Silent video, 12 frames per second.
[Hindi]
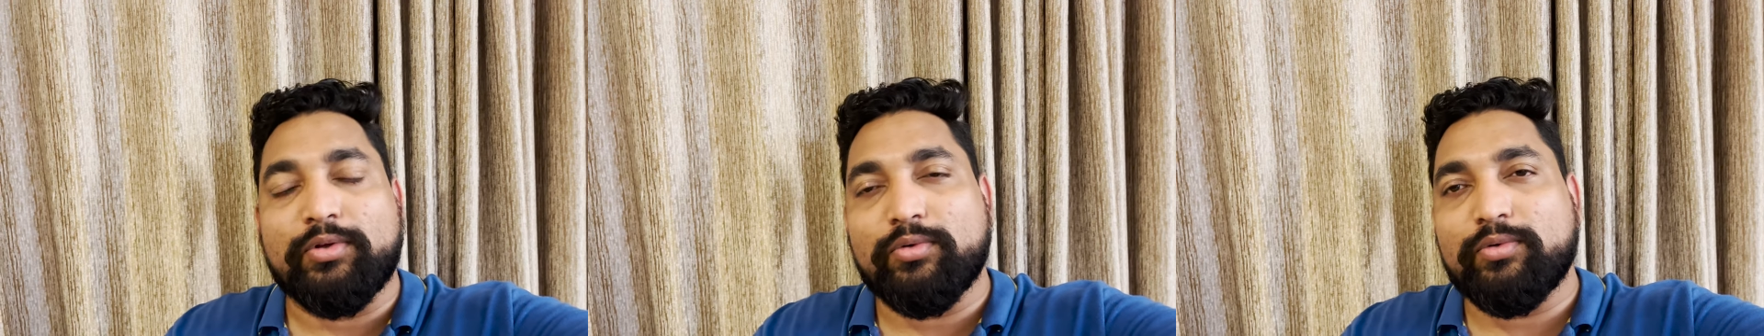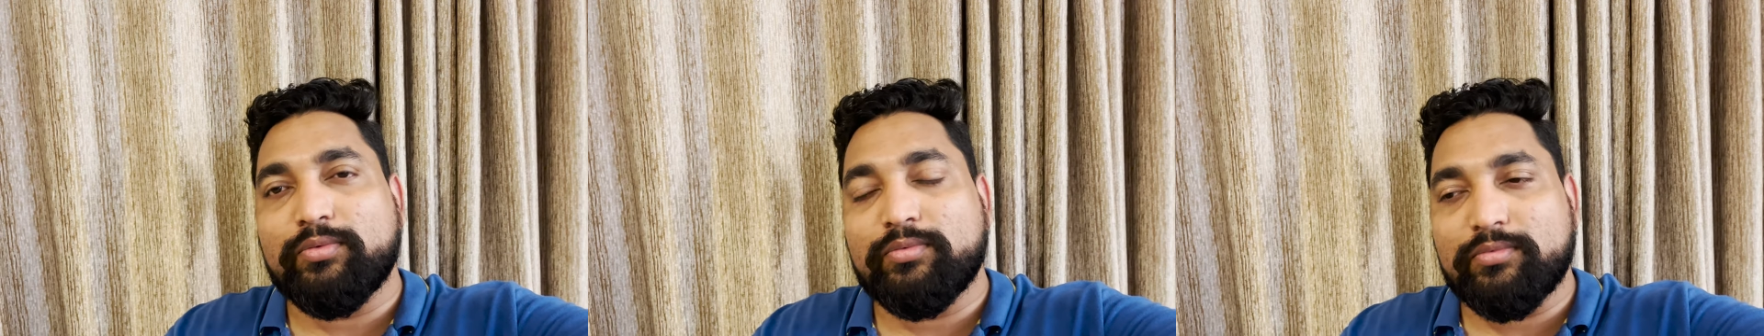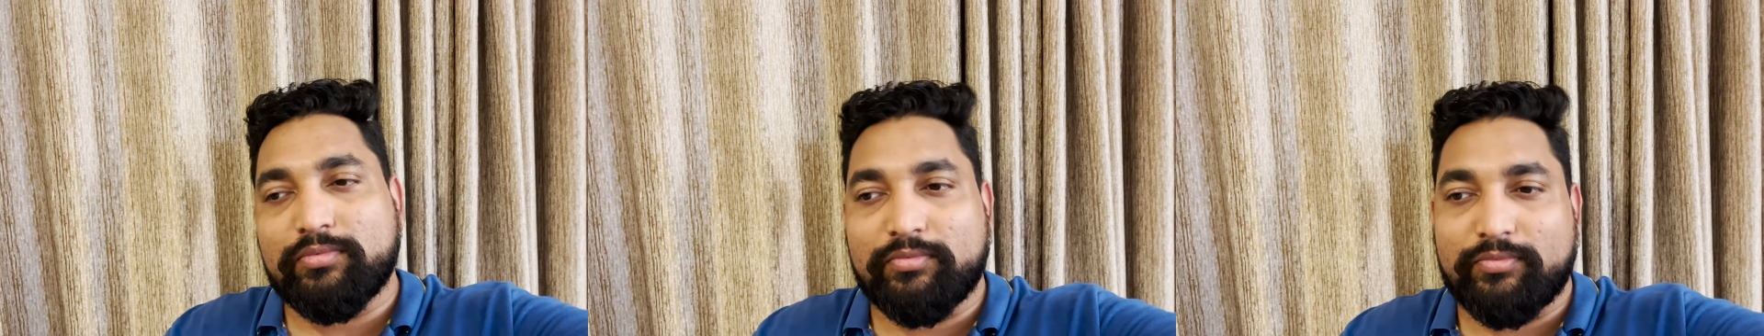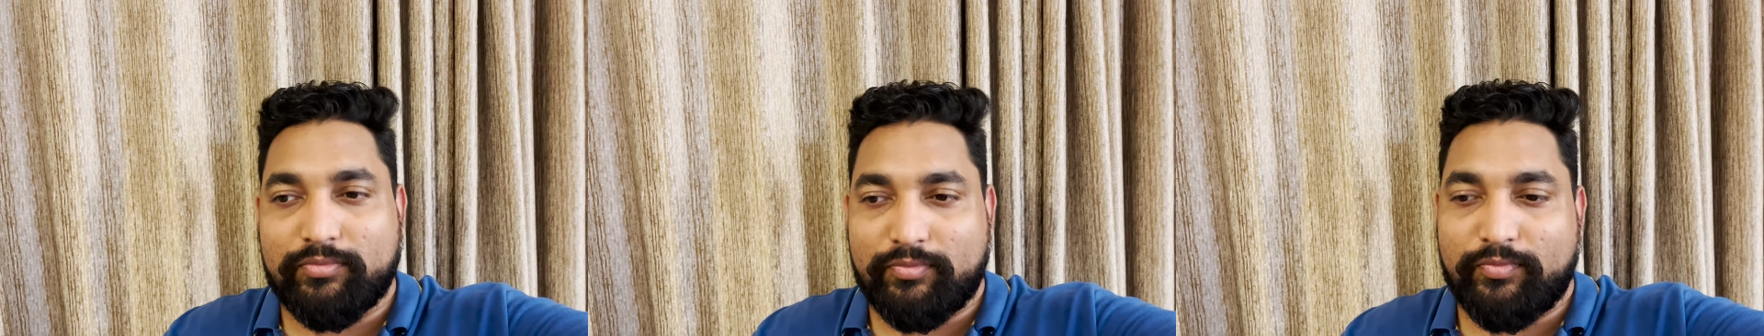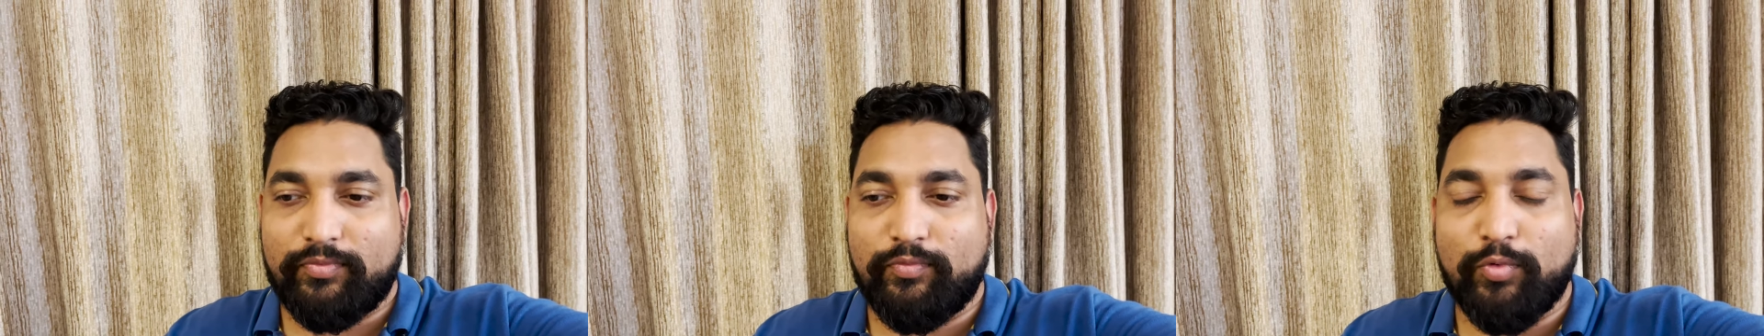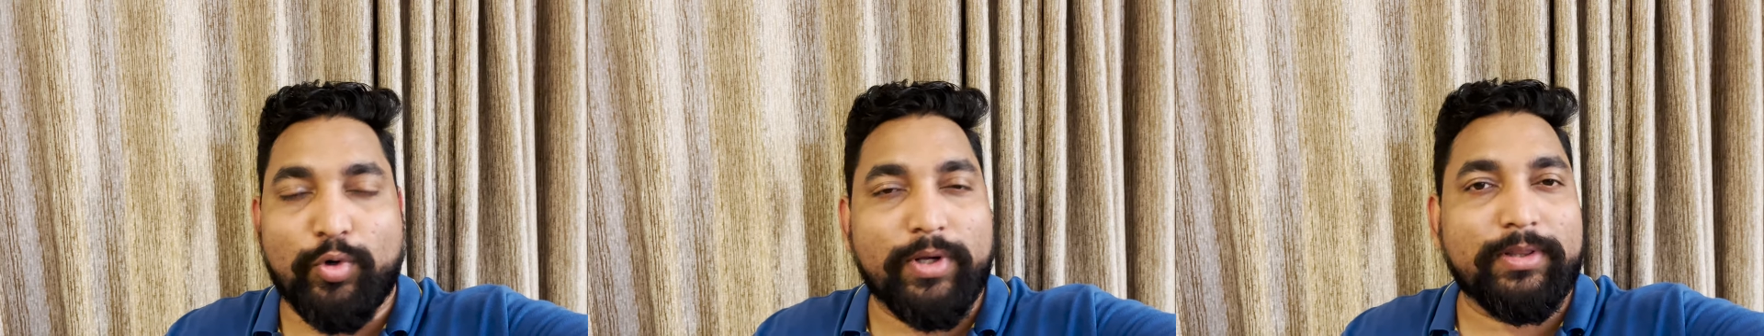तो
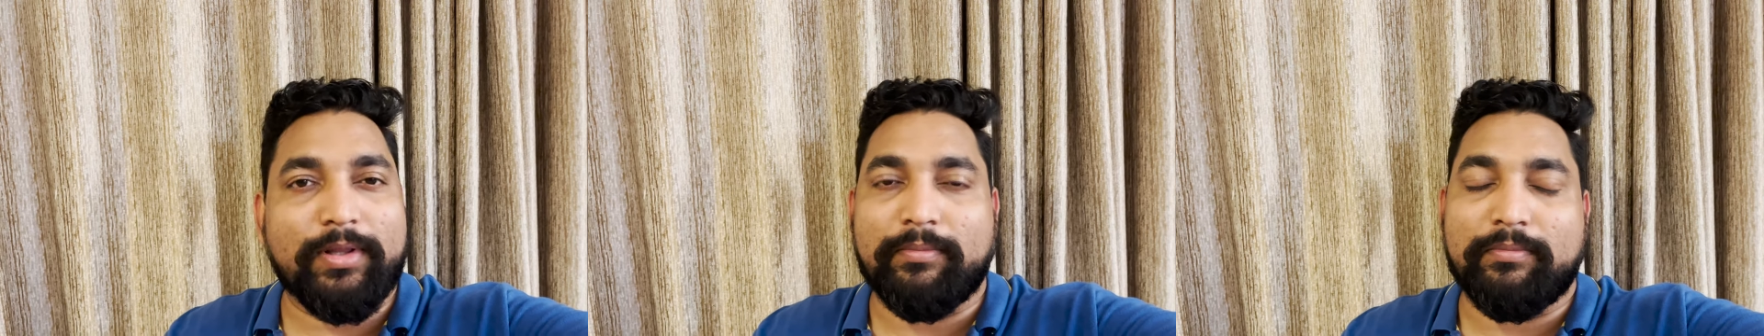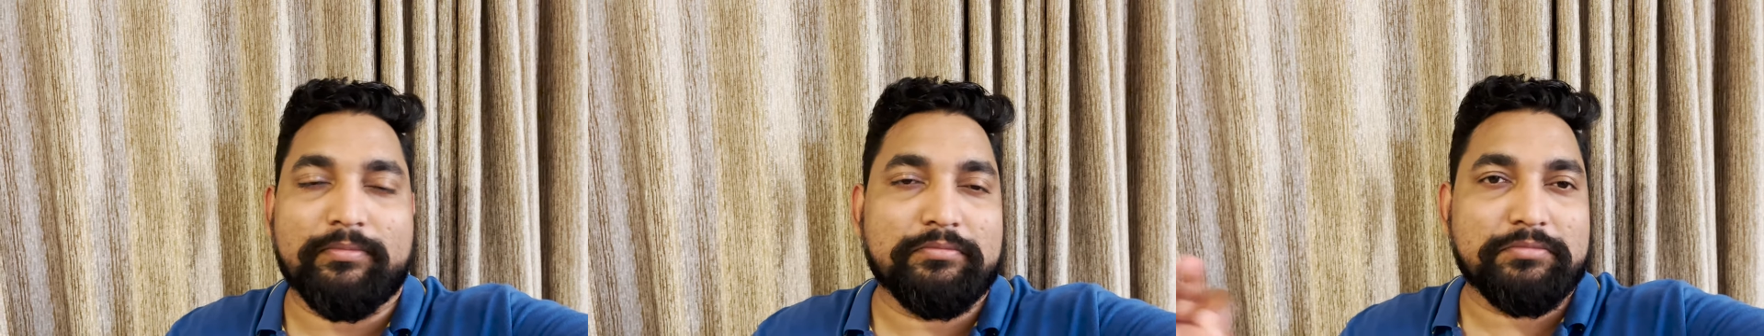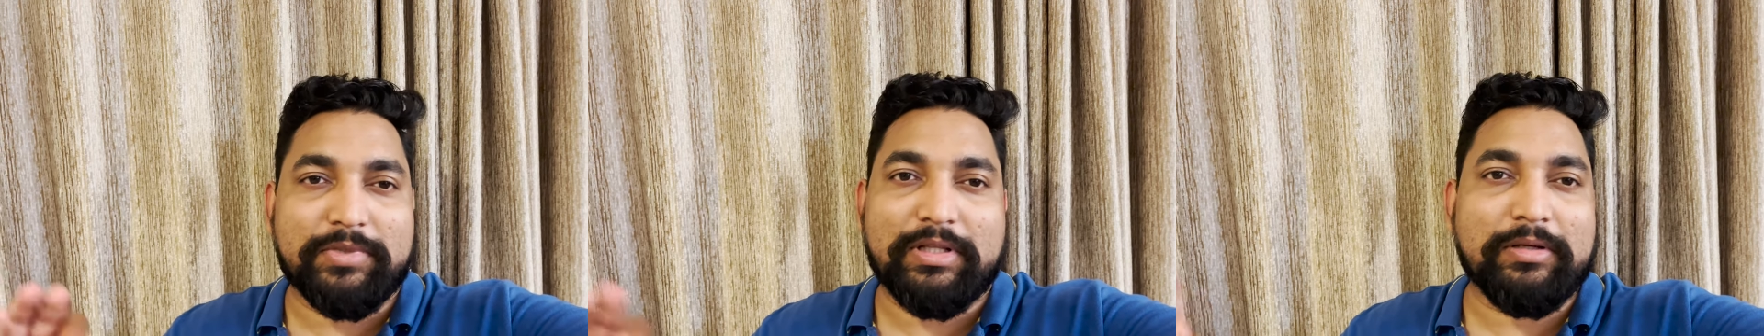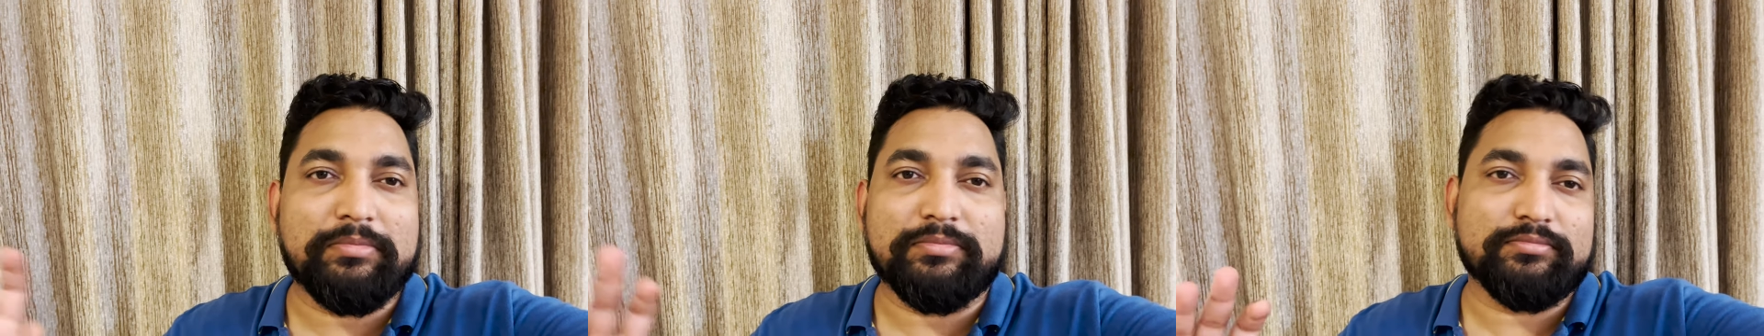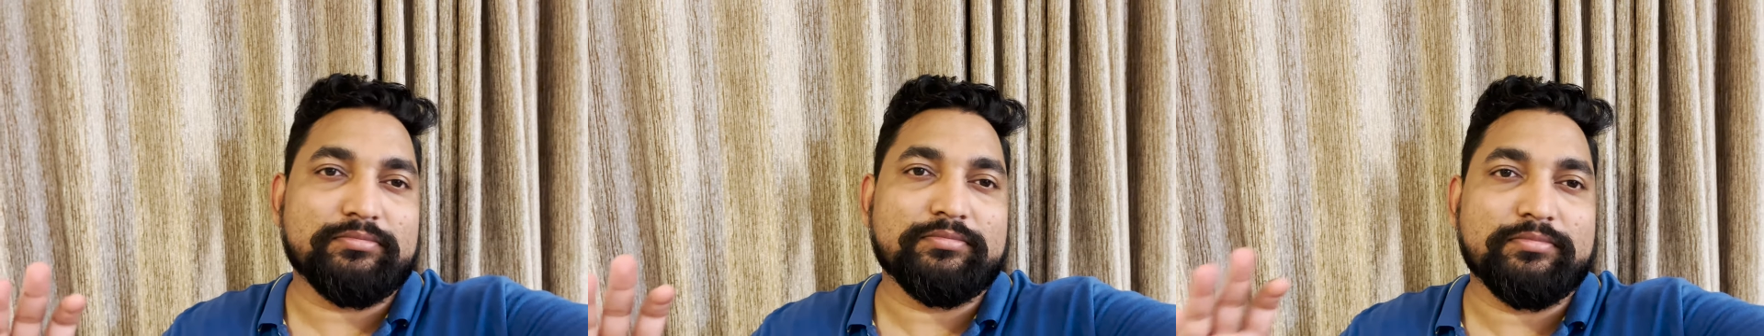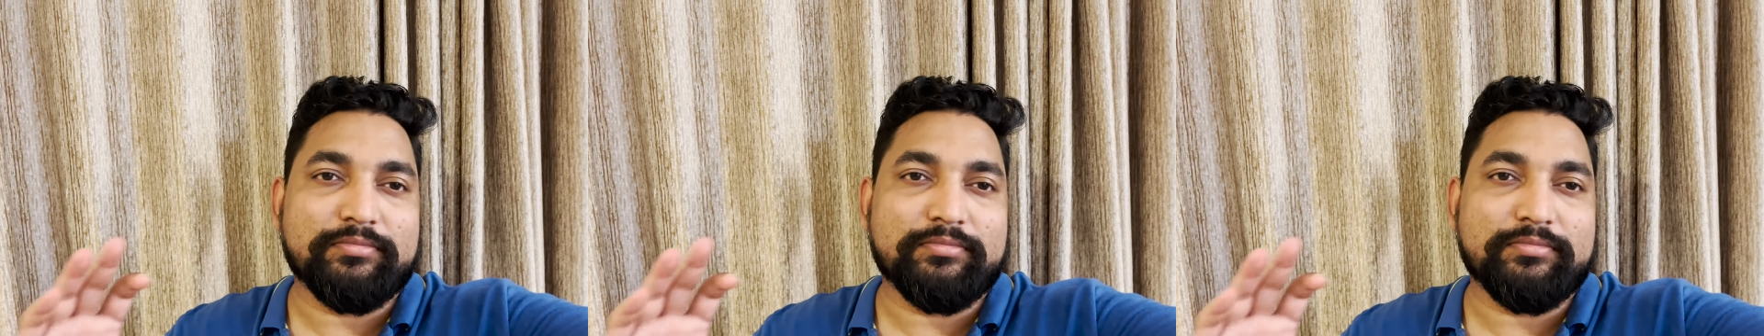वो एकदम मतलब